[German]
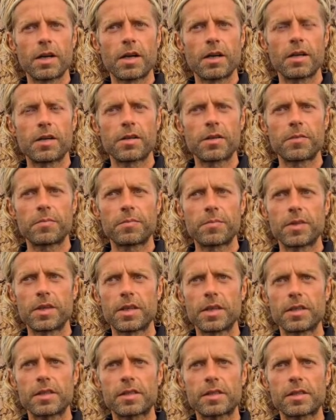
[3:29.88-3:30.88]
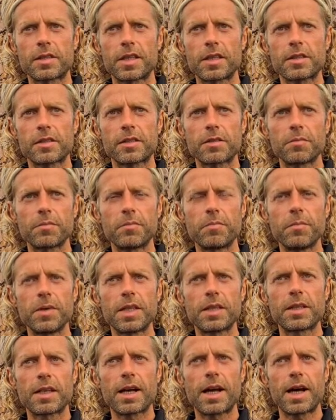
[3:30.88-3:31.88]
äh, ist das mit
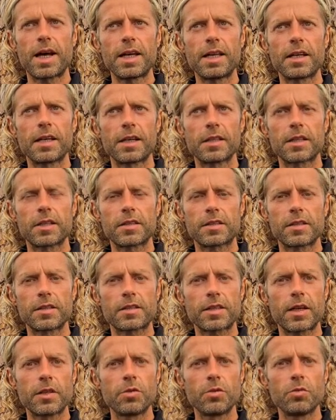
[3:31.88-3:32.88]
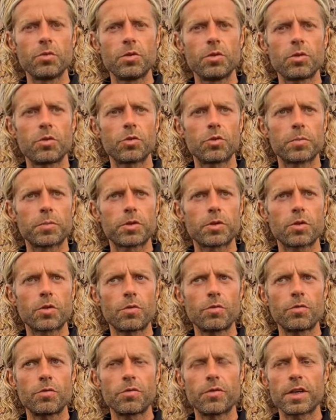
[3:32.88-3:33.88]
ein Highlight. Also es kann nur noch
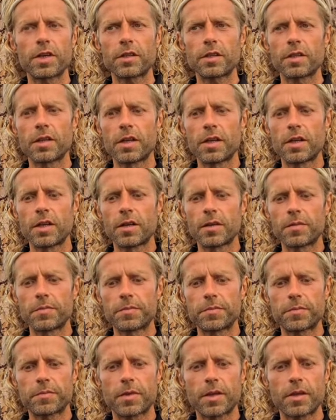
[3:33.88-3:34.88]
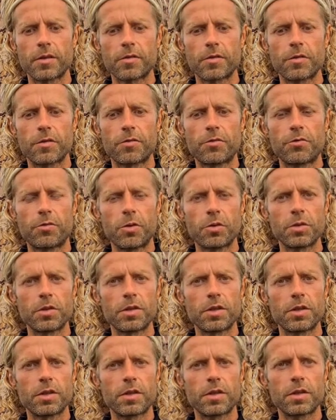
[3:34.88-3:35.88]
übertroffen werden
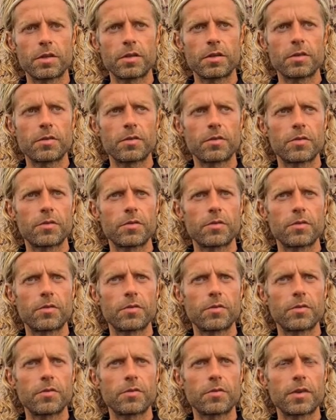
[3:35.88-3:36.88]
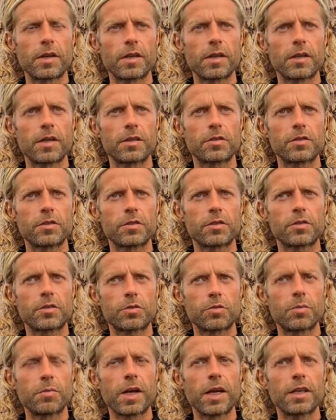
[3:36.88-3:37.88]
von, äh, also ist so
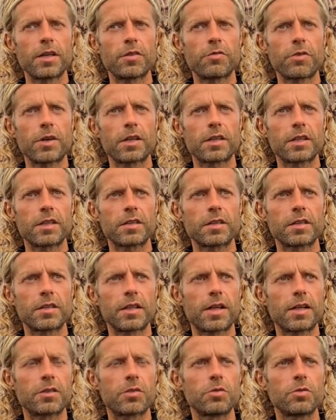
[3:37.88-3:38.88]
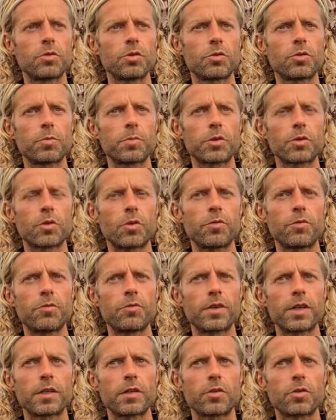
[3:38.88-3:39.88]
meine Erfahrung, das hat nur noch übertroffen
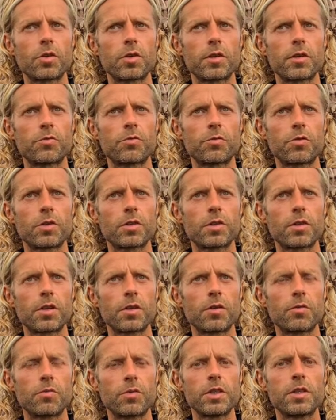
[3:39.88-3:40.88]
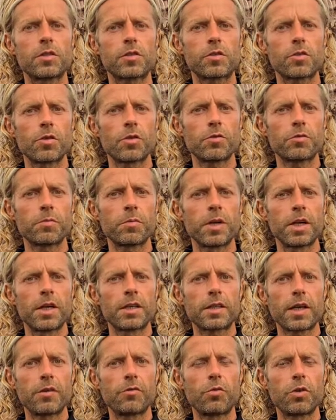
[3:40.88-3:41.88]
werden können von äh, Windsurfen,
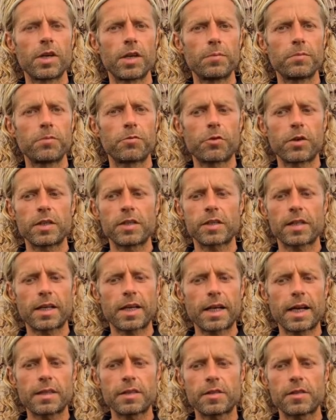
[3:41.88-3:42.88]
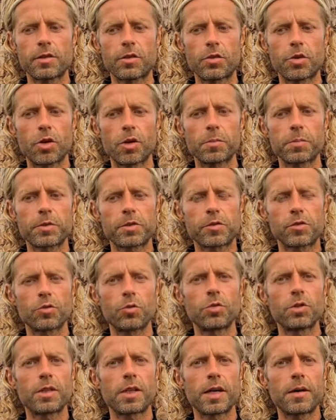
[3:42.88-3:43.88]
da wo ebenfalls der ganze Körper so
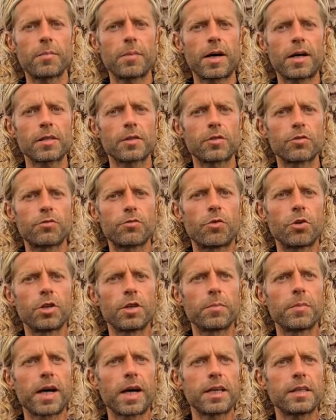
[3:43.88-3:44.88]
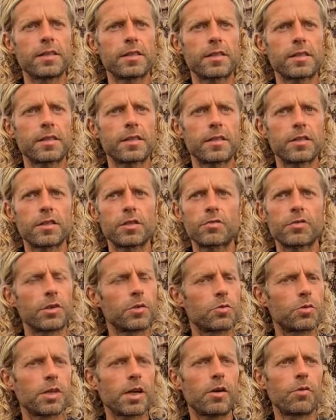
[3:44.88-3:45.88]
dermaßen voll im Einsatz ist, wenn du
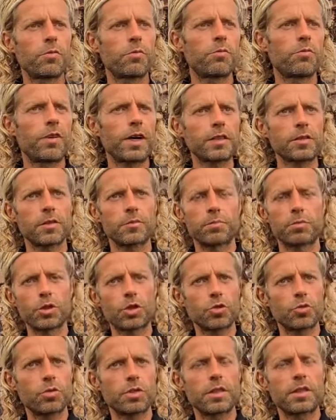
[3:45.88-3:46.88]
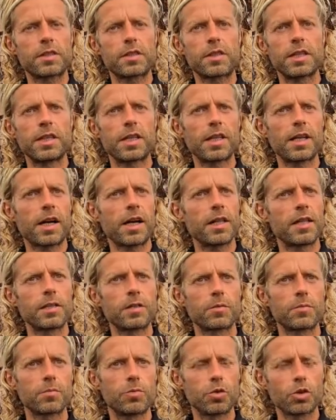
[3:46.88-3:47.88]
da auf dem Wasser bist und das Segel halten
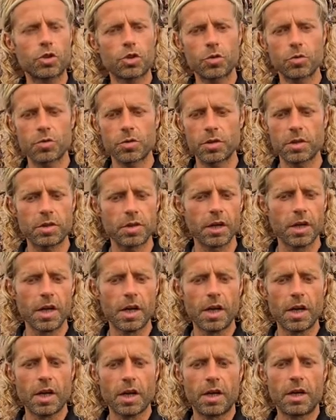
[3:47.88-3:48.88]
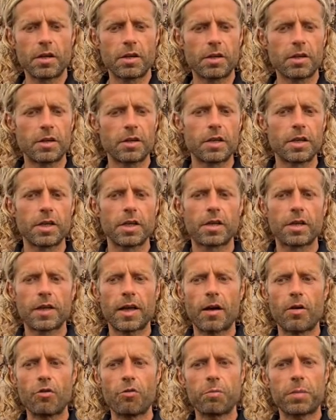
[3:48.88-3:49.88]
musst und äh,
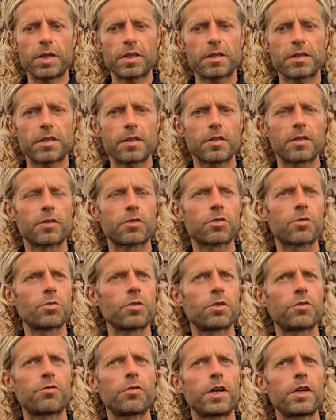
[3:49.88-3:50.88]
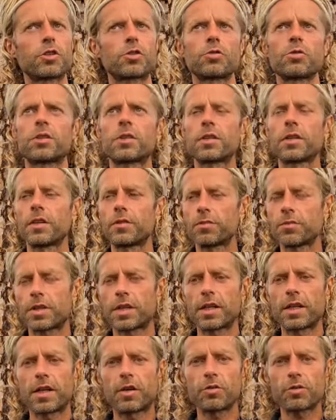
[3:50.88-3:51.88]
aufpassen, dass nicht runterfallst. Und, und
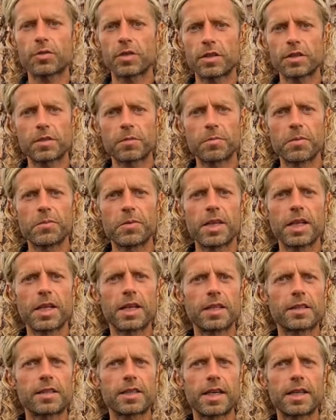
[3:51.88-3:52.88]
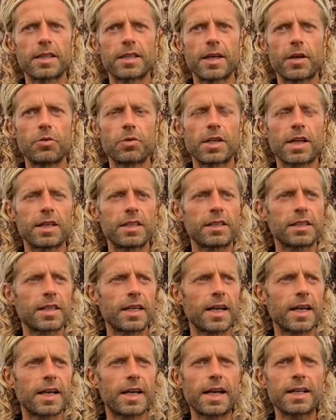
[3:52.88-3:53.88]
genauso ist es mit Inlineskaten auch, da ist der
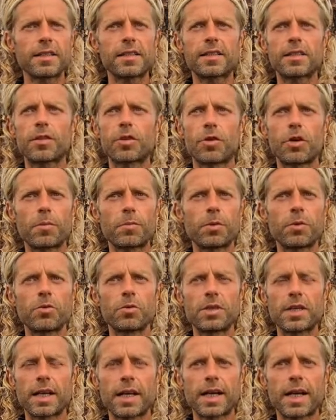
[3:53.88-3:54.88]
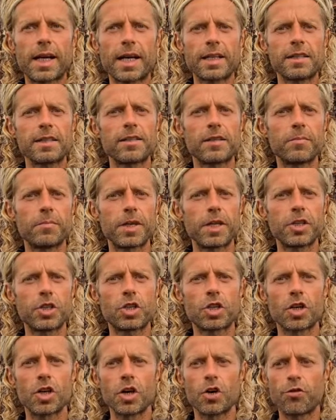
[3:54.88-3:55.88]
ganze Körper und der ganze Mensch
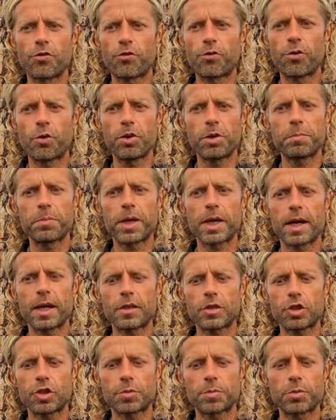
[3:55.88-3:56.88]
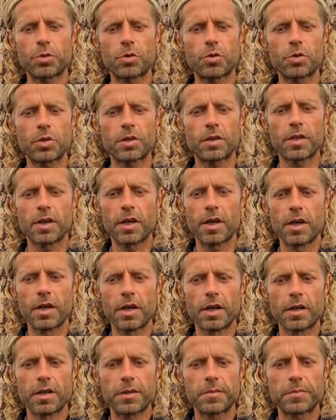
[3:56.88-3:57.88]
voll beansprucht
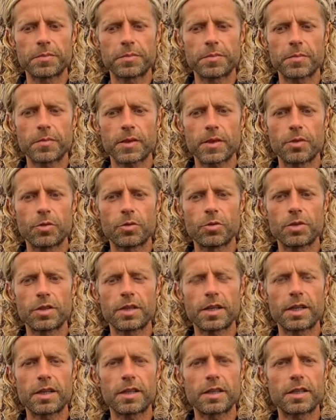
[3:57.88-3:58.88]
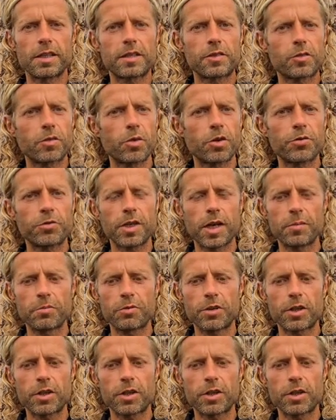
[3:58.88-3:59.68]
und äh, es läuft einfach